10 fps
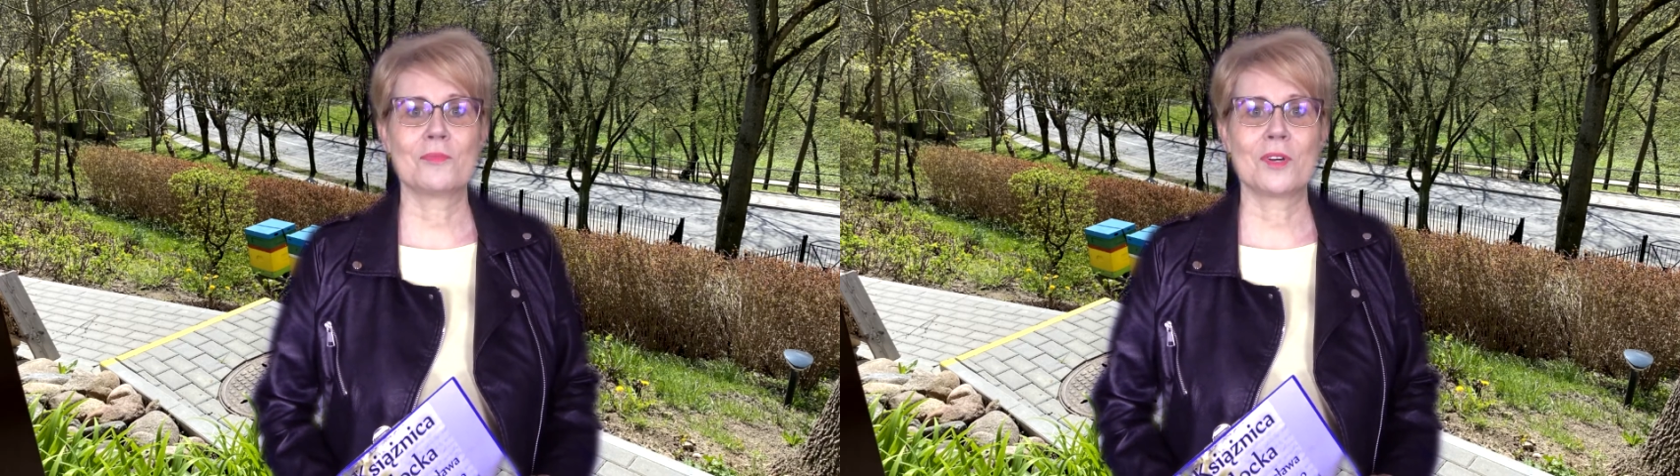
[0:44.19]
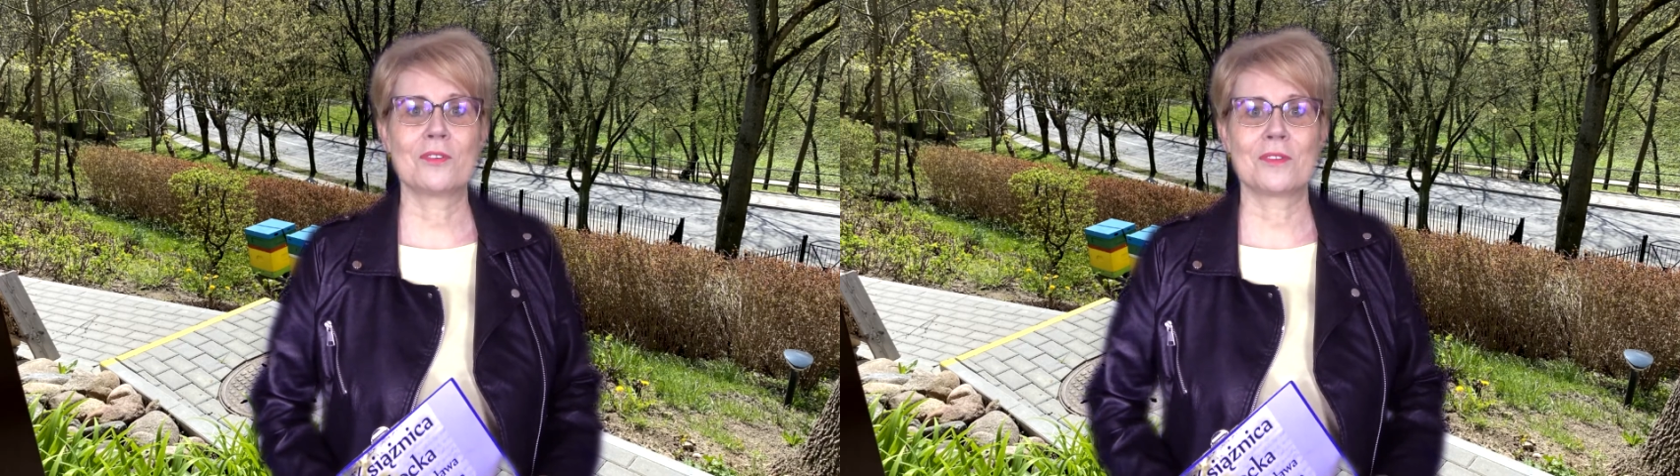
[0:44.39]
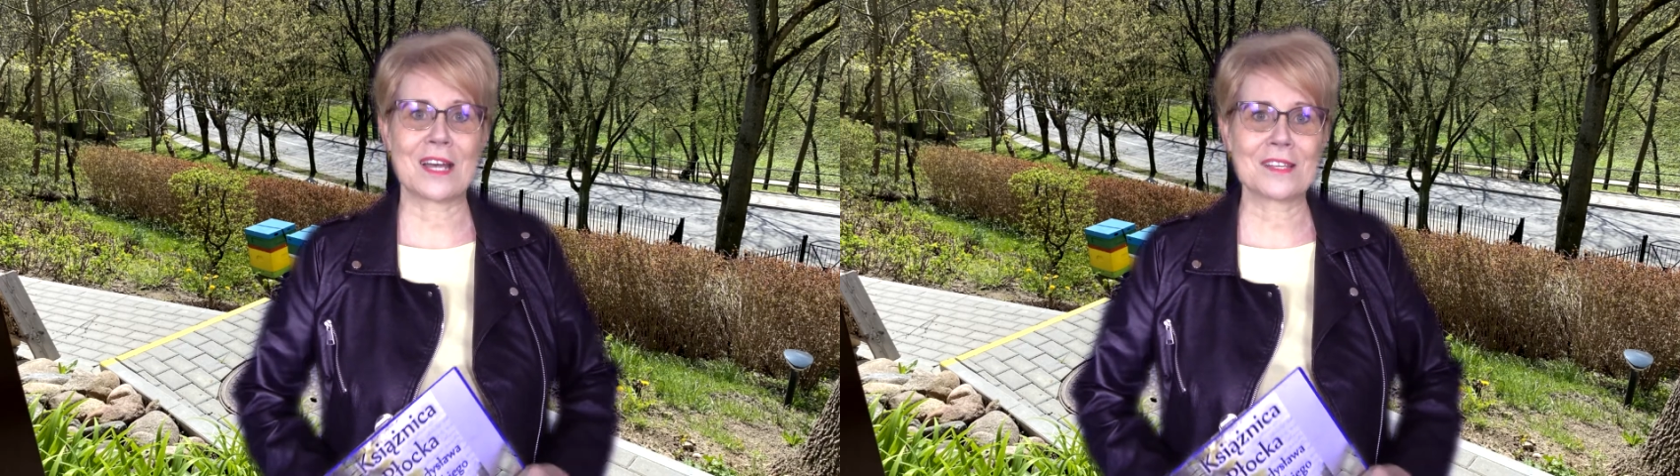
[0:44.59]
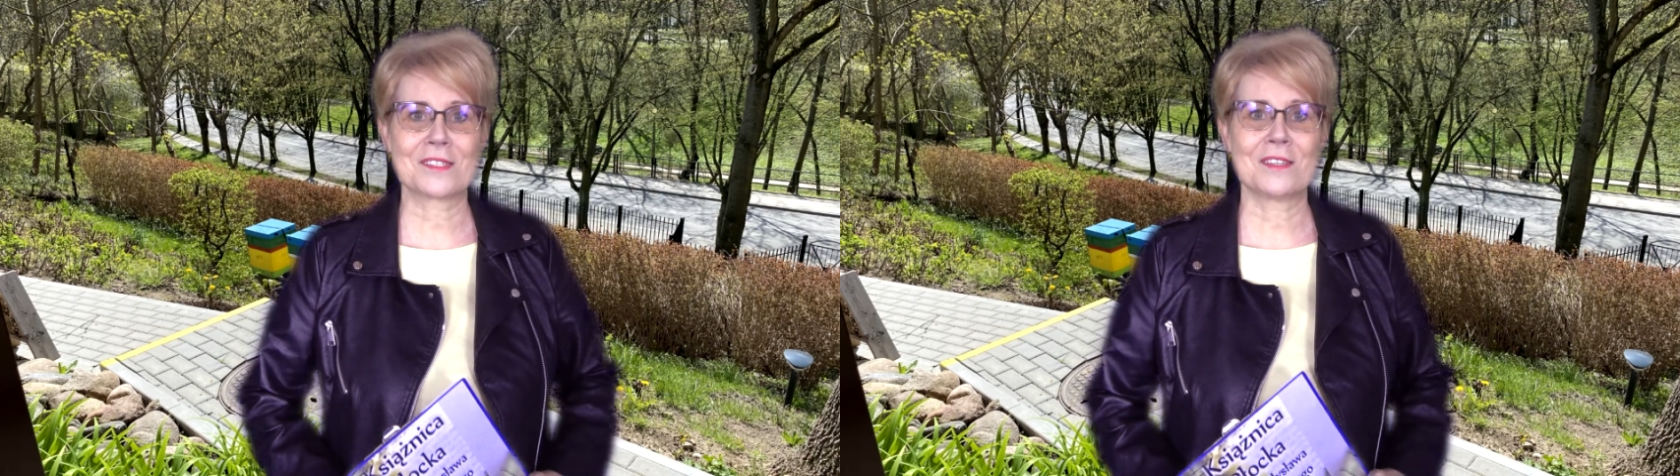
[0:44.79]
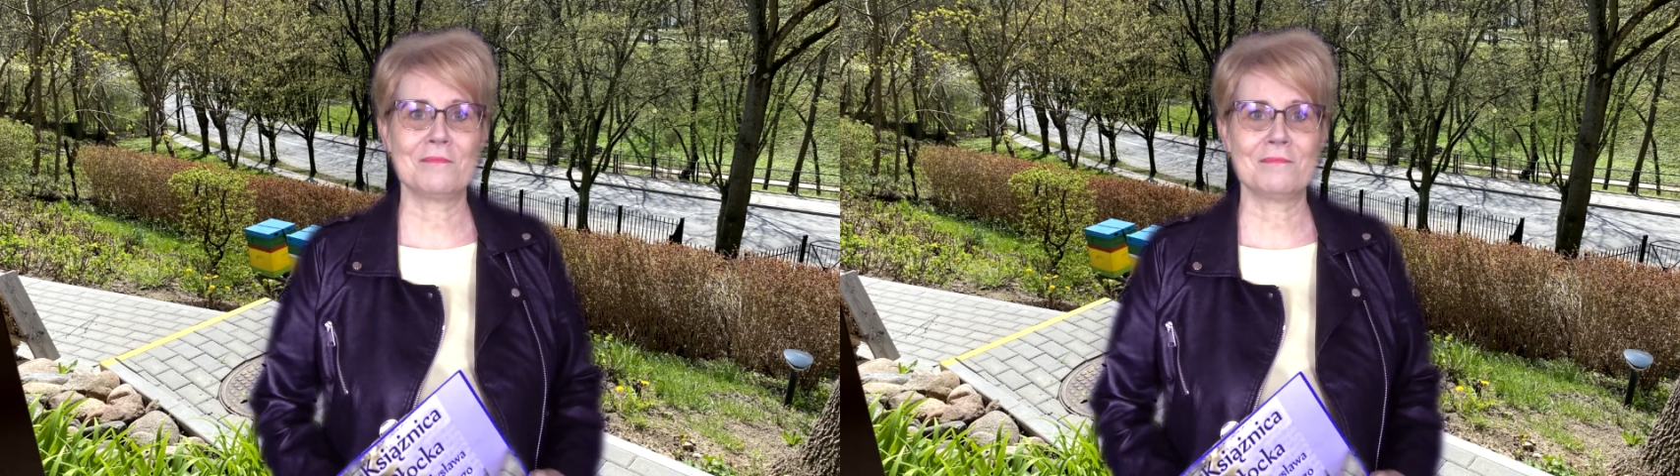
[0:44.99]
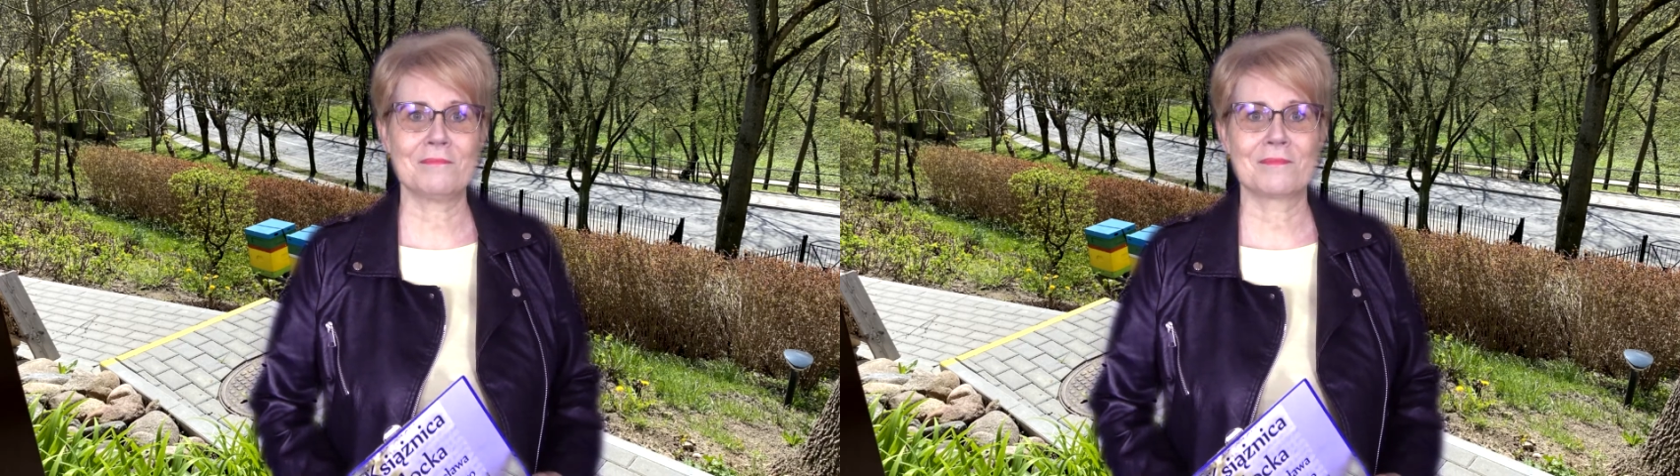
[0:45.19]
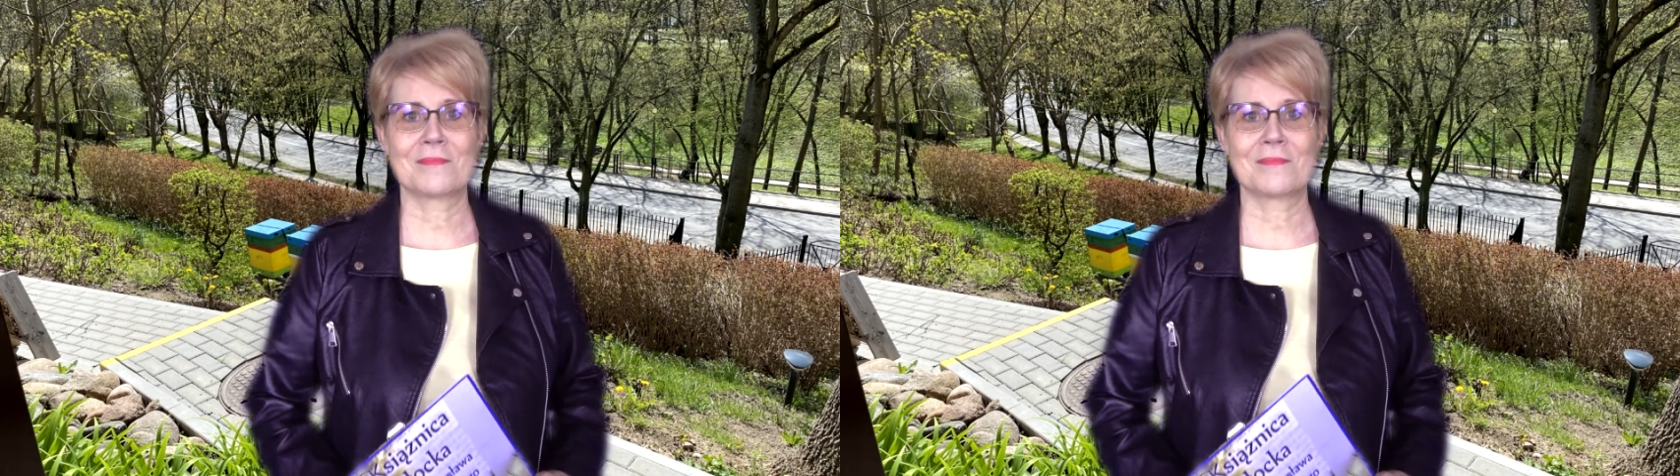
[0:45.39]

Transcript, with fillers: mogą razem